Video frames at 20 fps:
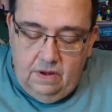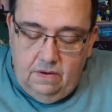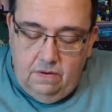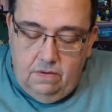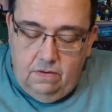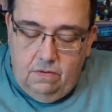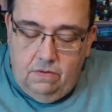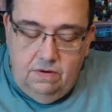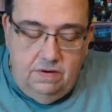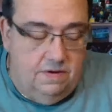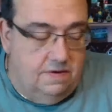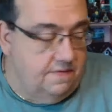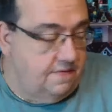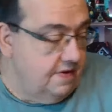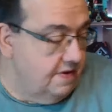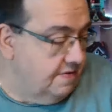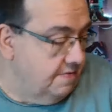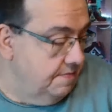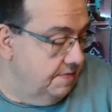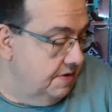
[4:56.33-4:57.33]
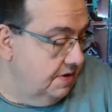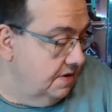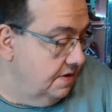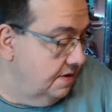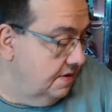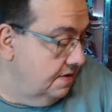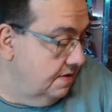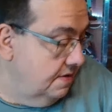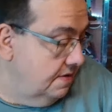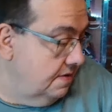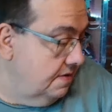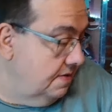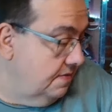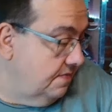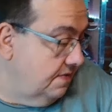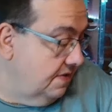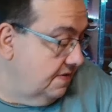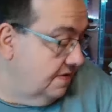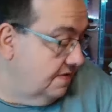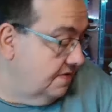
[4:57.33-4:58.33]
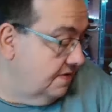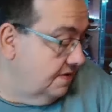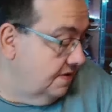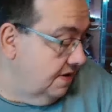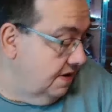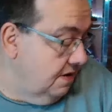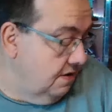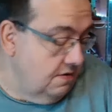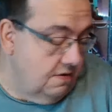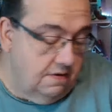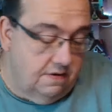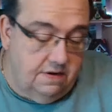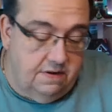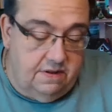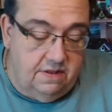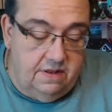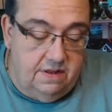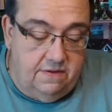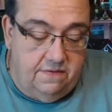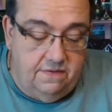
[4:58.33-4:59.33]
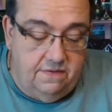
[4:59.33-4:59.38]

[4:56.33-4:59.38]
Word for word: Und was mir, äh, was ich auch noch nicht, nicht